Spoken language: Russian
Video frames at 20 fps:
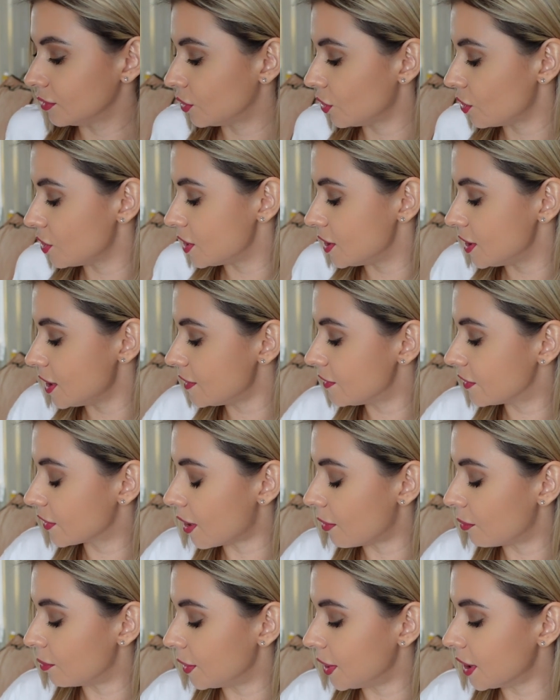То есть здесь в
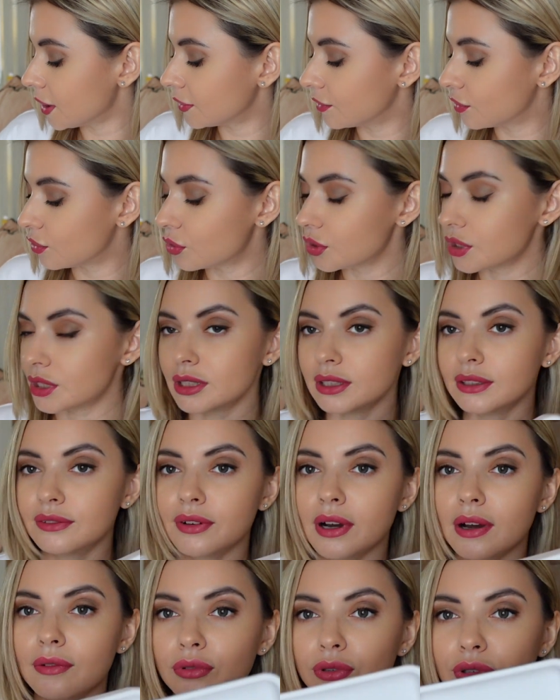комплект входят
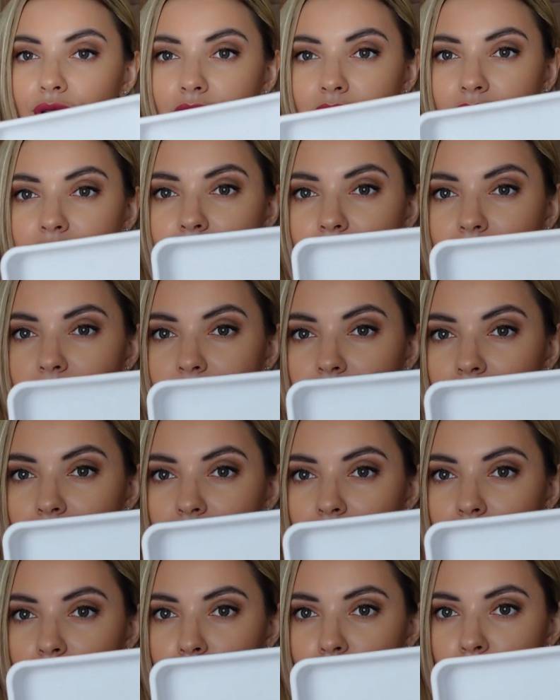два вот таких
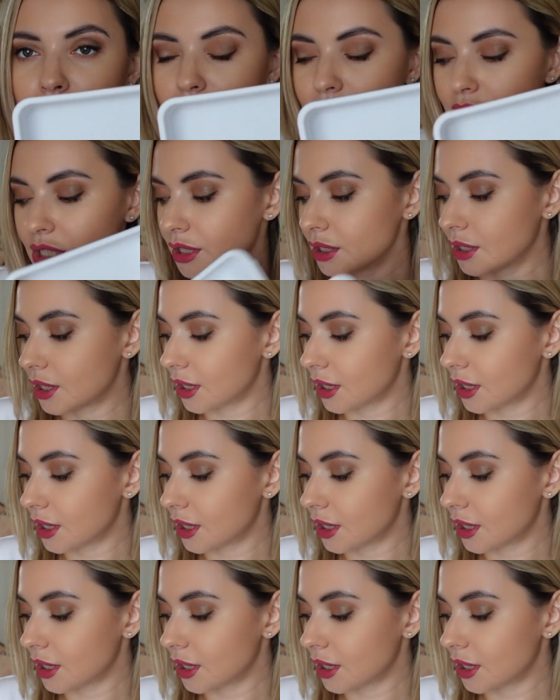больших